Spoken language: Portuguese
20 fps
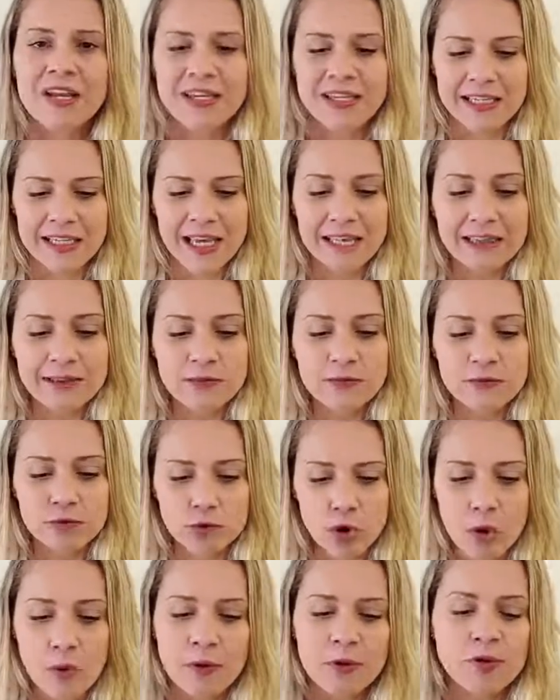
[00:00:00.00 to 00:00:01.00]
Que é,
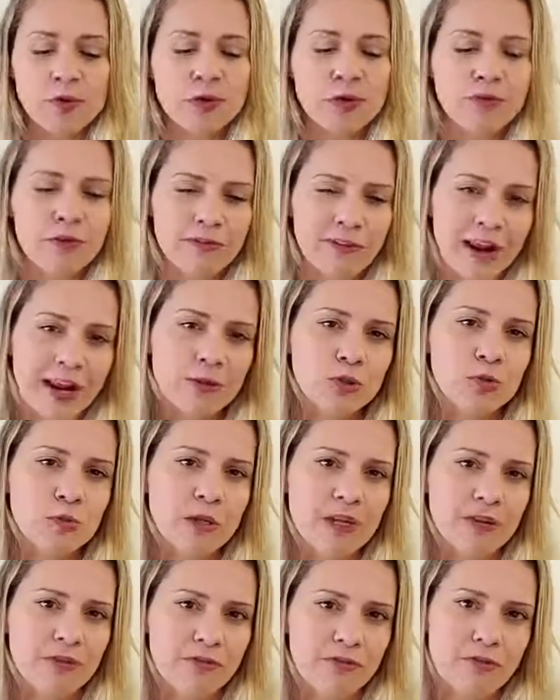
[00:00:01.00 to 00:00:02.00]
normalmente, quando eu for falar dos
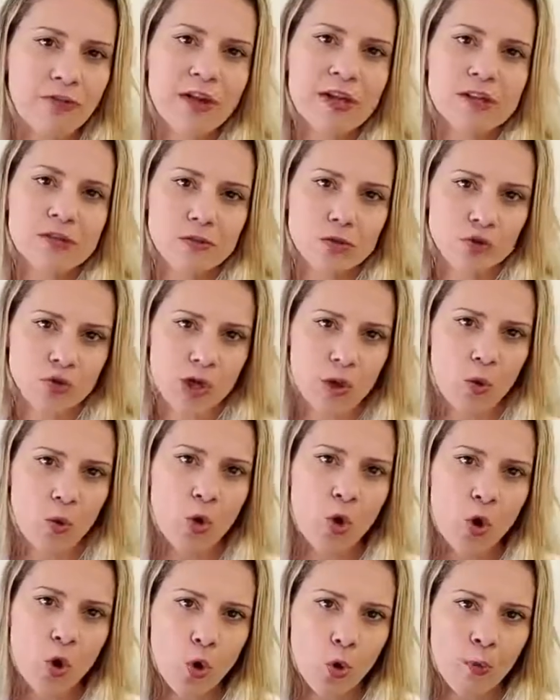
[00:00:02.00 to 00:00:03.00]
benefícios da
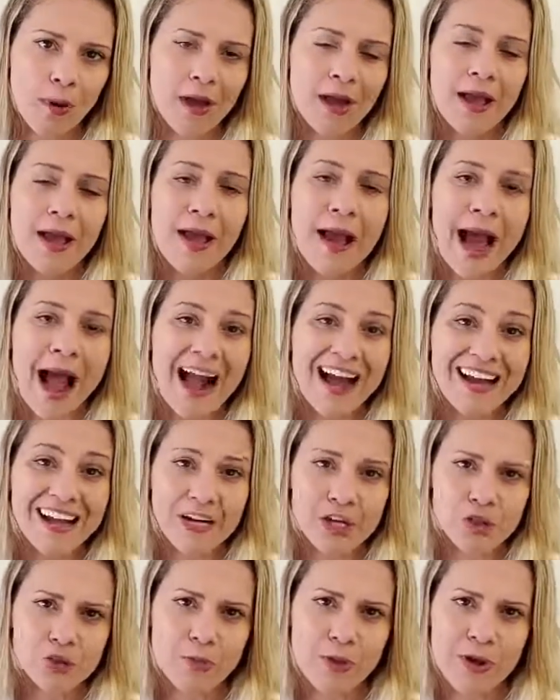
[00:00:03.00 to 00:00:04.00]
cúrcuma, a
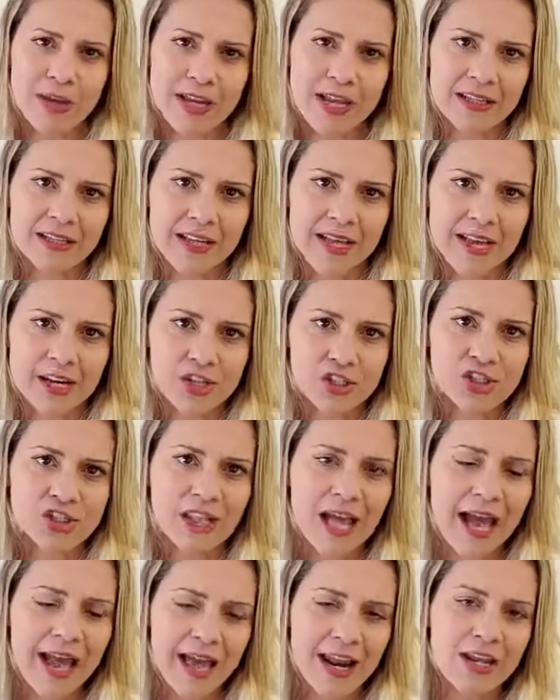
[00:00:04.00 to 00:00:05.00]
grande maioria deles
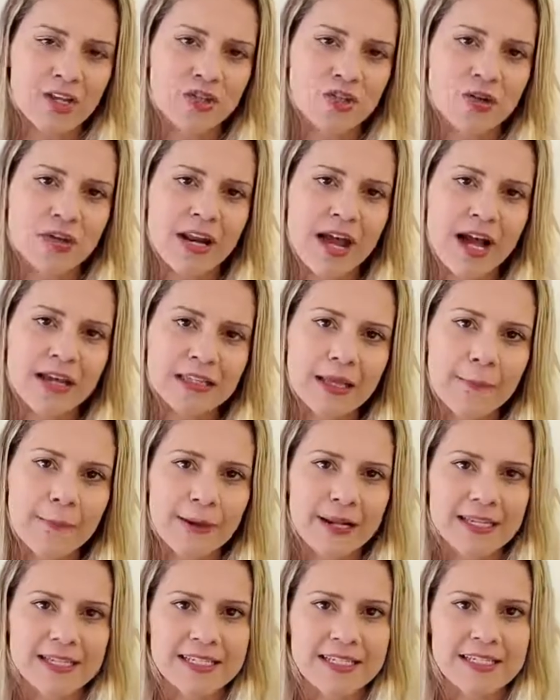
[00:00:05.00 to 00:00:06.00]
está relacionada à
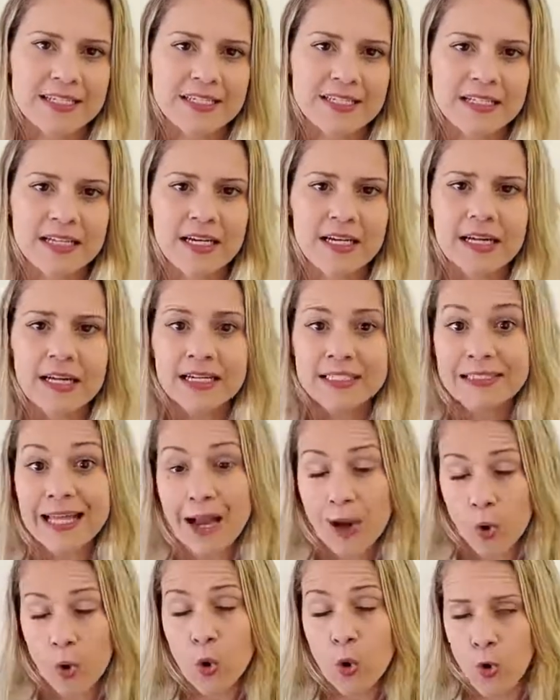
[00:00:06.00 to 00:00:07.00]
presença da
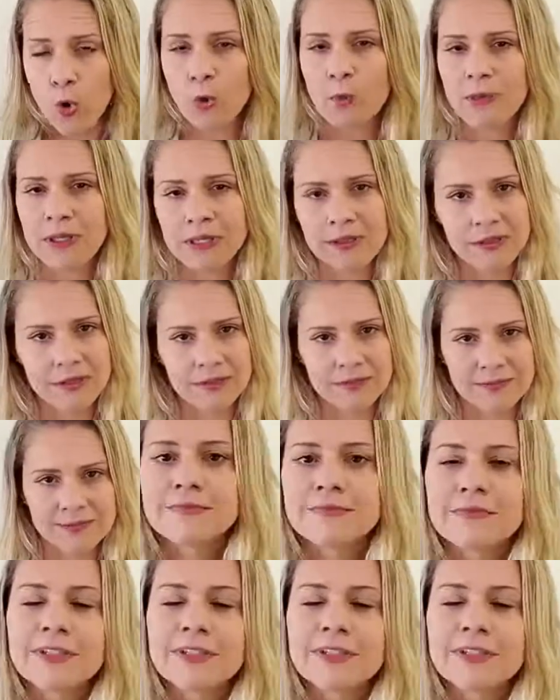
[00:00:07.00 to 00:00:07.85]
curcumina.